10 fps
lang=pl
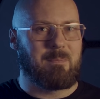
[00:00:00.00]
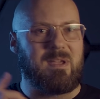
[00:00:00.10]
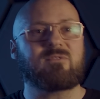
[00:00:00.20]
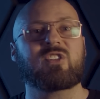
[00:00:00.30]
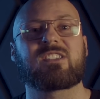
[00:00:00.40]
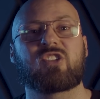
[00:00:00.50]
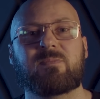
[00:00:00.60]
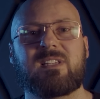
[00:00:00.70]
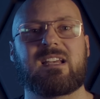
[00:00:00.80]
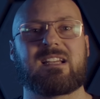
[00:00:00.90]
Pierwsze
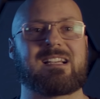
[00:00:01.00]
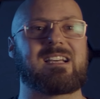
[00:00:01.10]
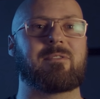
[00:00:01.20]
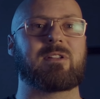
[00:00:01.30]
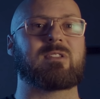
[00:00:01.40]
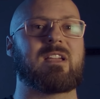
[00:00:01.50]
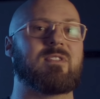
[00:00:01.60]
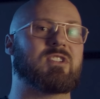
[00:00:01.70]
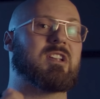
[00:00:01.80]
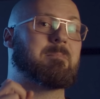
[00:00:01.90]
skrzypce zagrała tutaj
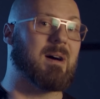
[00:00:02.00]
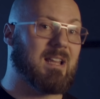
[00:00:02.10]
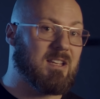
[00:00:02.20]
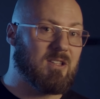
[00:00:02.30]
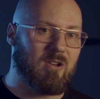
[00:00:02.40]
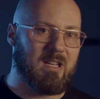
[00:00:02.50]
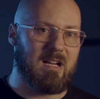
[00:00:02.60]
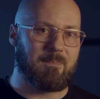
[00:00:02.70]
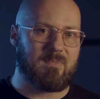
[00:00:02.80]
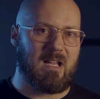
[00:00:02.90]
właśnie pareidolia.